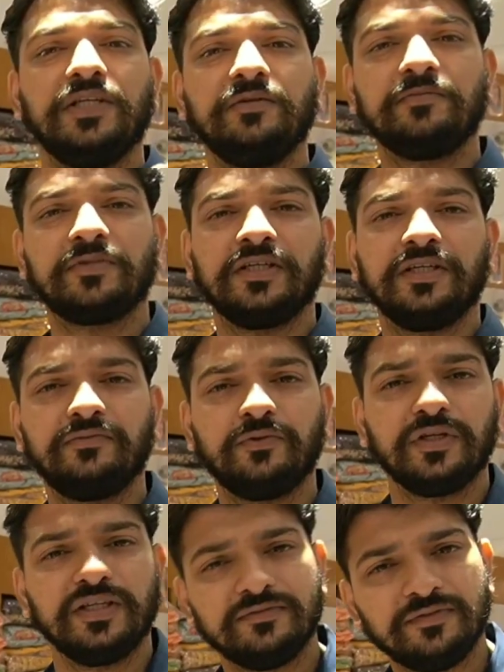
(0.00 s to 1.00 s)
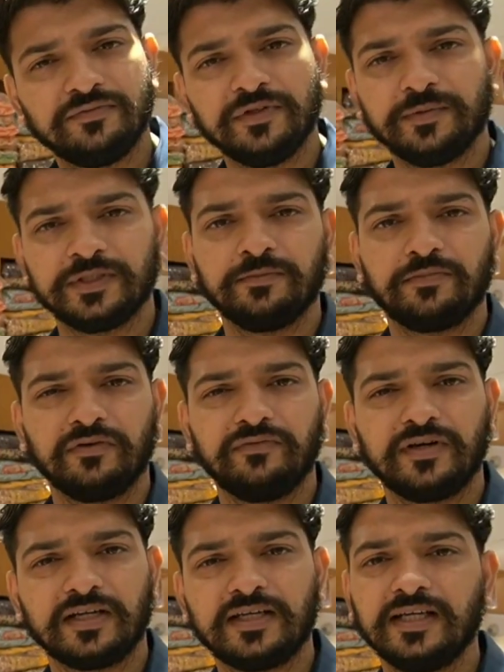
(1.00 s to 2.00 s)
मिनिमम 30 40 या 50 परसेंट
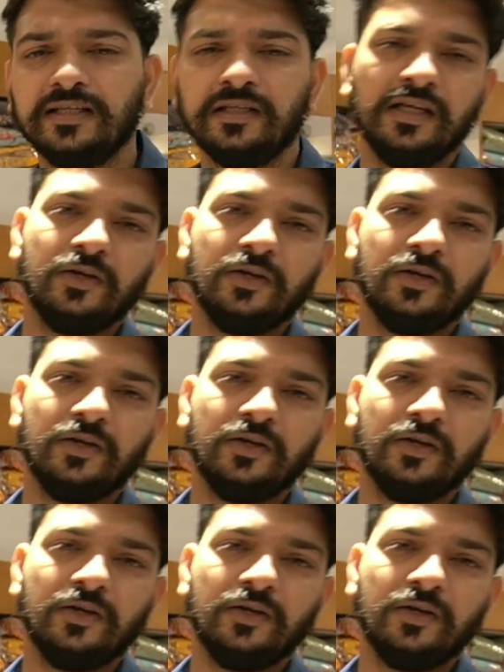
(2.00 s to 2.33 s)
प्रॉफिट रख के